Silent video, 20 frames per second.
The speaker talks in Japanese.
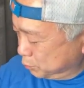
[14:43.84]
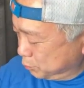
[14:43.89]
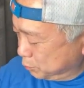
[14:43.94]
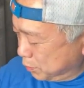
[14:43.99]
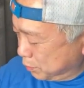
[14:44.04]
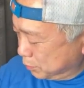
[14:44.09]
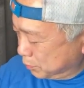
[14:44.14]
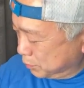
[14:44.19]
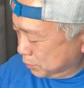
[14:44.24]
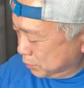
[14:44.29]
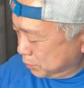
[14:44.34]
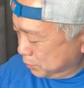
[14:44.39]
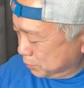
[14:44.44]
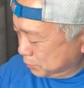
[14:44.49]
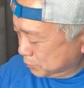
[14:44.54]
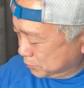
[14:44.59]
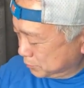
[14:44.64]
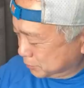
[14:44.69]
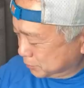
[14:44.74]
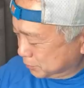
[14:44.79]
わから
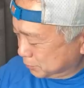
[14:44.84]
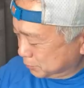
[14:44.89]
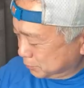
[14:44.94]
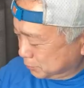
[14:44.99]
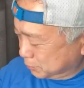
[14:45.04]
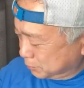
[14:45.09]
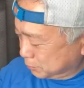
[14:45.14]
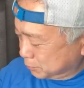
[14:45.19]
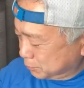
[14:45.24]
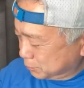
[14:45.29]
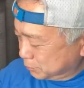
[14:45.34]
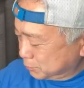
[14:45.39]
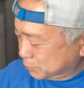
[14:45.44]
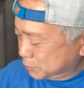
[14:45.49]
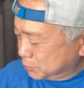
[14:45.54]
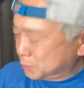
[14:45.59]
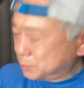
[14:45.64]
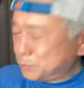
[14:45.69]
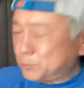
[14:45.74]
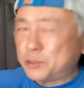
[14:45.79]
んすけど、この
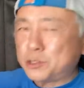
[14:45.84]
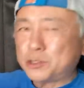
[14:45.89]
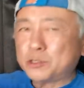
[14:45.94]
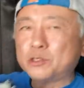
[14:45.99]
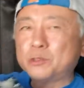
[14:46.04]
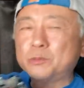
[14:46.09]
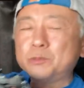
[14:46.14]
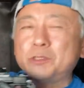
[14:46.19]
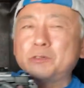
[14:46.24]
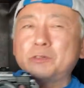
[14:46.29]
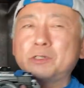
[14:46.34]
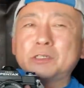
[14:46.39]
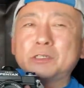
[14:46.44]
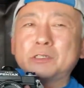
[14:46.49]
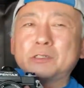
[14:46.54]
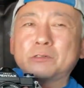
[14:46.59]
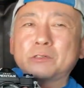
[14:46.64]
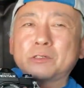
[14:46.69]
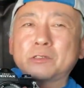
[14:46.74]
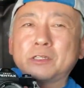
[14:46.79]
絞り込みは
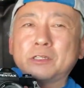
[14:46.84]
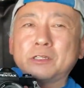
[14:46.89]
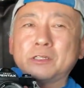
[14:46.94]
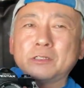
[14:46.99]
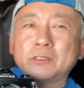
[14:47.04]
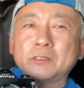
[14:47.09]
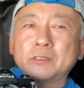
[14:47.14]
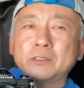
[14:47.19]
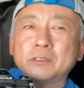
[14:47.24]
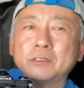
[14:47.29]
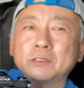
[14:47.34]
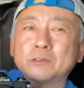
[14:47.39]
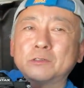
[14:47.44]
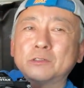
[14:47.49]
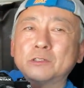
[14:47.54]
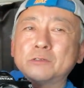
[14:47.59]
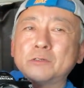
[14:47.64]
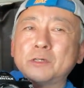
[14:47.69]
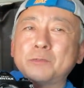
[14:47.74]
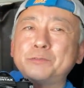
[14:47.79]
ね、これね、
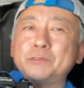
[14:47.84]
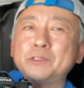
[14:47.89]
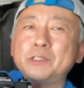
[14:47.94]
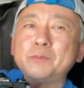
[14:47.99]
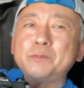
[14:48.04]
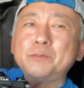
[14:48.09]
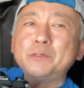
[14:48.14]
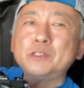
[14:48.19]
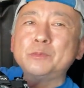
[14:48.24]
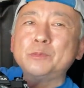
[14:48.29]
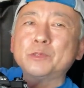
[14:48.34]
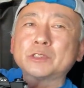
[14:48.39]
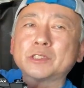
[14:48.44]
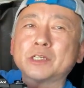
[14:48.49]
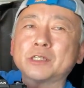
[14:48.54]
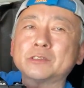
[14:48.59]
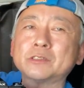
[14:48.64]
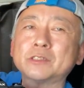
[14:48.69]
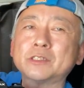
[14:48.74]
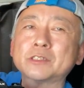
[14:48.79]
これは
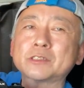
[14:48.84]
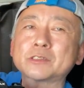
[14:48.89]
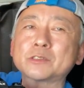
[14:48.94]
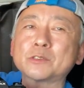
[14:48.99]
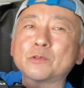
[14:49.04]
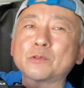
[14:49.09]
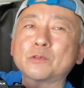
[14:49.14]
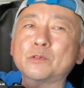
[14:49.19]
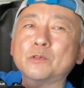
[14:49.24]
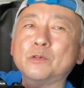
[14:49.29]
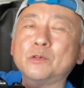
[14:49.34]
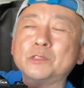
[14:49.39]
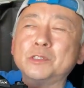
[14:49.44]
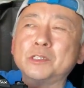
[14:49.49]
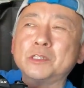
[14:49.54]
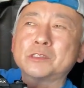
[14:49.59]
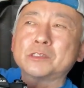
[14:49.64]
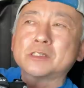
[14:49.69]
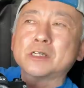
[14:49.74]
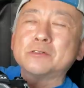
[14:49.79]
プレビューボタンで速攻
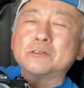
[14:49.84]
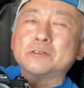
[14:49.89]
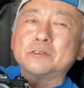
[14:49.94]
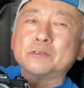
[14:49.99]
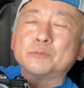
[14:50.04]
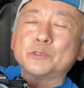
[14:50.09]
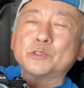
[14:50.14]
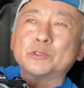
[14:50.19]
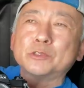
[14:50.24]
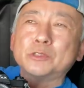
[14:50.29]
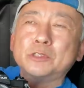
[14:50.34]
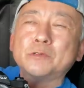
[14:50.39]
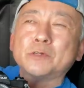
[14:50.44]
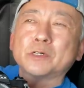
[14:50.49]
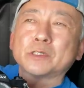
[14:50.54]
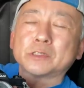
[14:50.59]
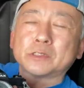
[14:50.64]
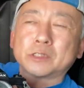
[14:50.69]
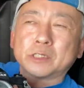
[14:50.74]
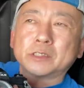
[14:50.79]
に使うもので
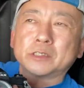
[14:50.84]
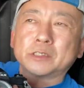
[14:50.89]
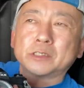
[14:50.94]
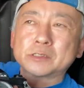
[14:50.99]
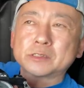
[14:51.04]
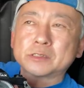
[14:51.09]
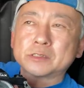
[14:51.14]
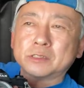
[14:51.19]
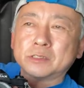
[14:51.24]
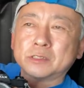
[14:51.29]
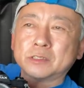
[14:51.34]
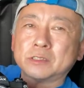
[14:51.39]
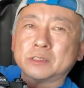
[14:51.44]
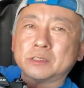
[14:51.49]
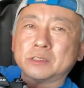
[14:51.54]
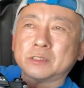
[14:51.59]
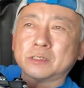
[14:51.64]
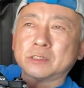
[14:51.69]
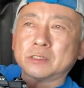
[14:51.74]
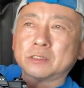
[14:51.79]
はないです。
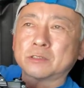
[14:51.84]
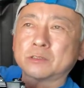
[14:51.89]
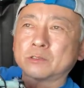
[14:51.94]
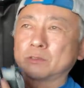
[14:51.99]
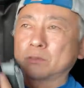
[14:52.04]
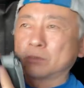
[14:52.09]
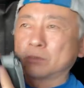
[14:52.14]
えー、っと、